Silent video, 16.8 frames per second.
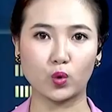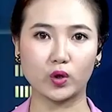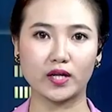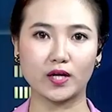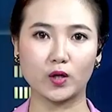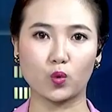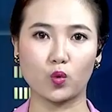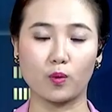quy
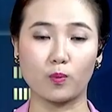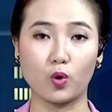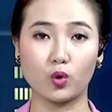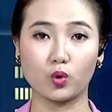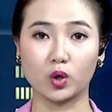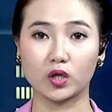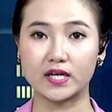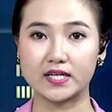định của Bộ
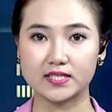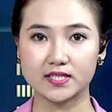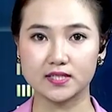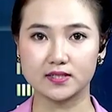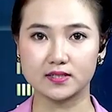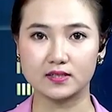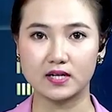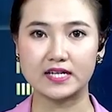luật hình
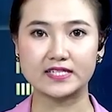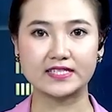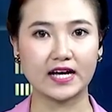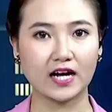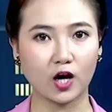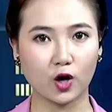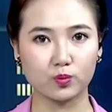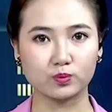sự
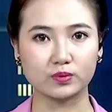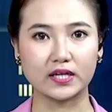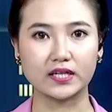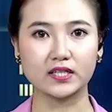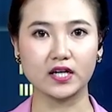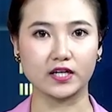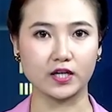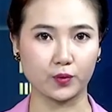sẽ không tính
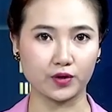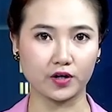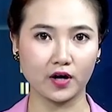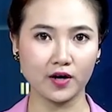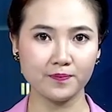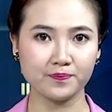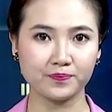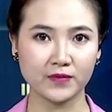thời hiệu
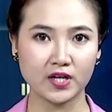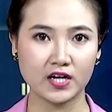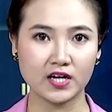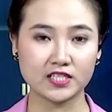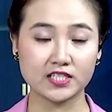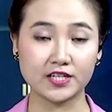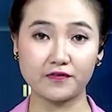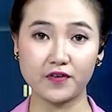nữa.
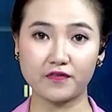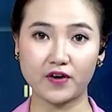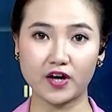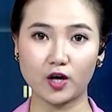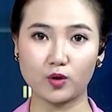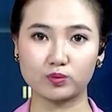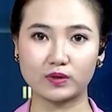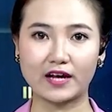Chính vì vậy
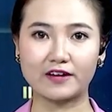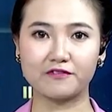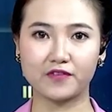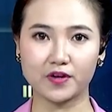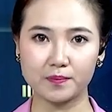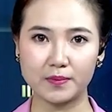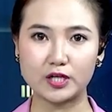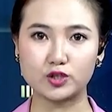ông Tánh
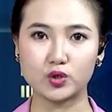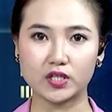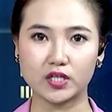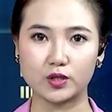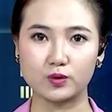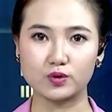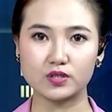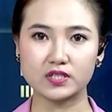vẫn bị truy
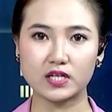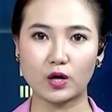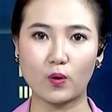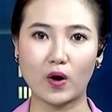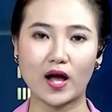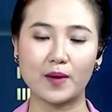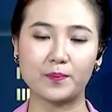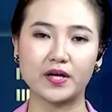cứu sau
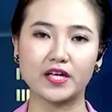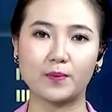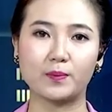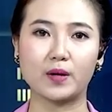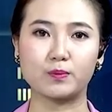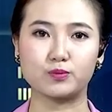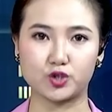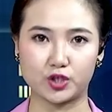25
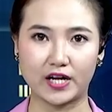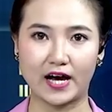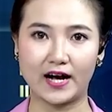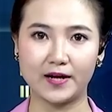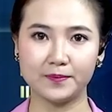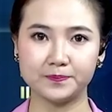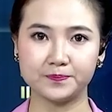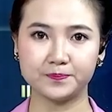năm truy
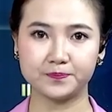nã.